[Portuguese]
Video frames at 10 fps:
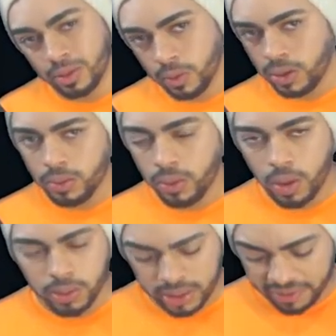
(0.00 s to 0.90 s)
dona do
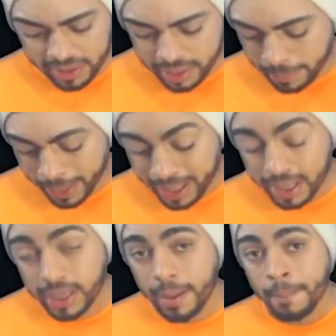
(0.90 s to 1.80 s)
LoL, que tá fazendo essa parada
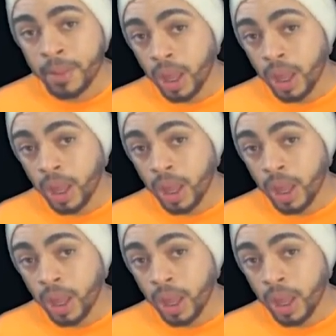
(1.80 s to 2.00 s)
aqui.